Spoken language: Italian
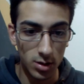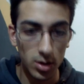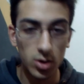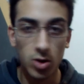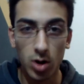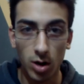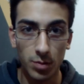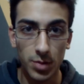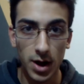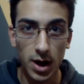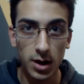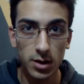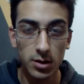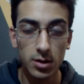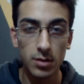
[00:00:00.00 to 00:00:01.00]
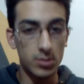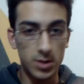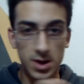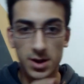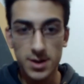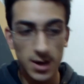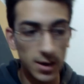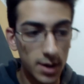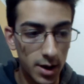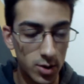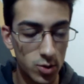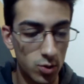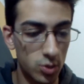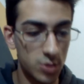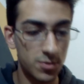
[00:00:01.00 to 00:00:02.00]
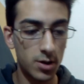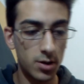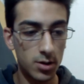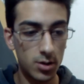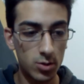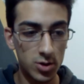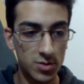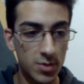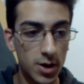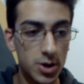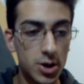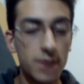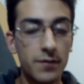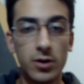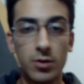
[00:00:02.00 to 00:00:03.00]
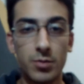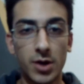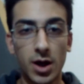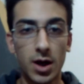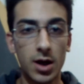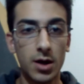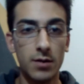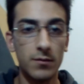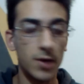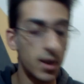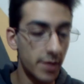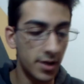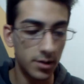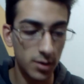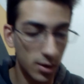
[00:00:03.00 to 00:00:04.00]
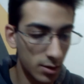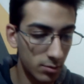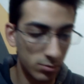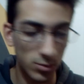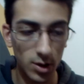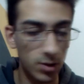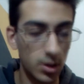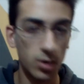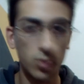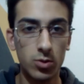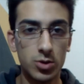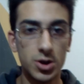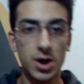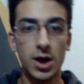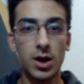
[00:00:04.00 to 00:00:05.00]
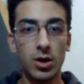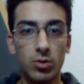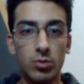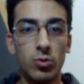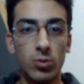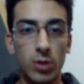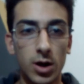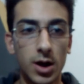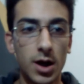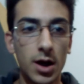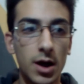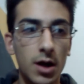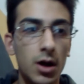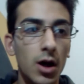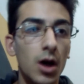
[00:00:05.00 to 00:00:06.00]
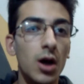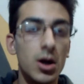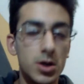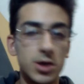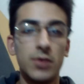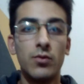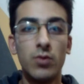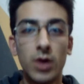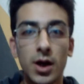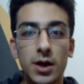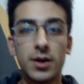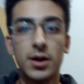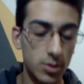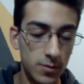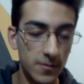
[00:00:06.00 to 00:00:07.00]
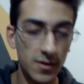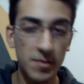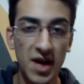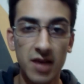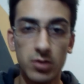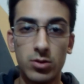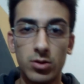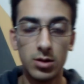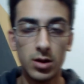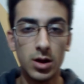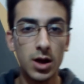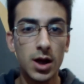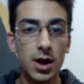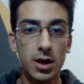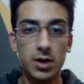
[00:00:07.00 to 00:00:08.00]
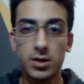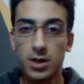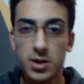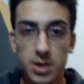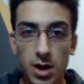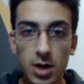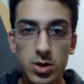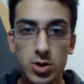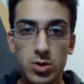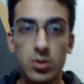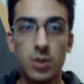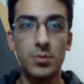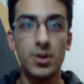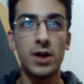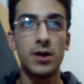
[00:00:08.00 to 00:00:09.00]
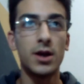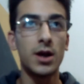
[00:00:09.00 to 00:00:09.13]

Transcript: il copyright, senza andare spe nello specifico, perché veramente è una cosa comunque che se volete vi metto il link in descrizione per andare